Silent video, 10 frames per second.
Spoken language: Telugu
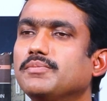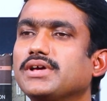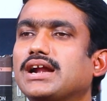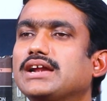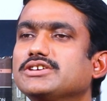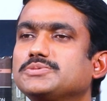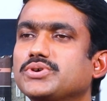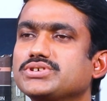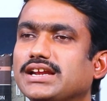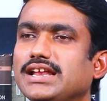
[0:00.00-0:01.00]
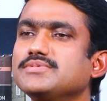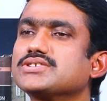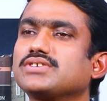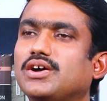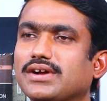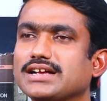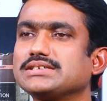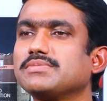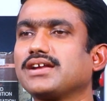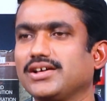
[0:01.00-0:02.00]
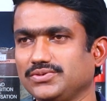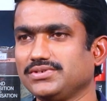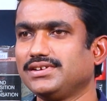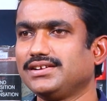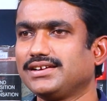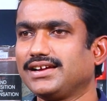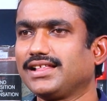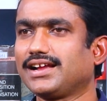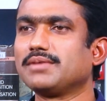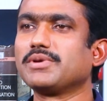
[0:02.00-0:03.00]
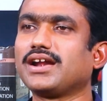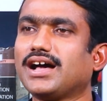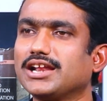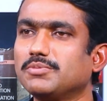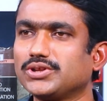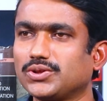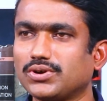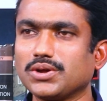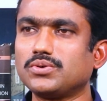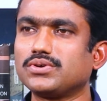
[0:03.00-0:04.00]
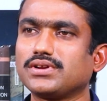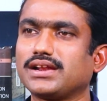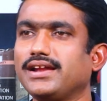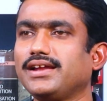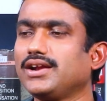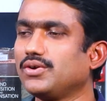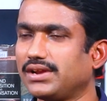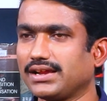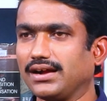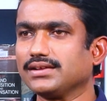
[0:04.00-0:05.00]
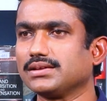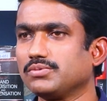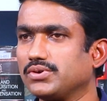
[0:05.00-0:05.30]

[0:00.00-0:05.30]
మీరు అడ్వాన్స్ పొజిషన్ క్లెయిమ్ చేసుకునే అవకాశమే రాదు ఎందుకంటే మీరు నా అనుమతితోటే ఉంటున్నారు ఎన్నేళ్ళు ఉన్నాయి కాగితం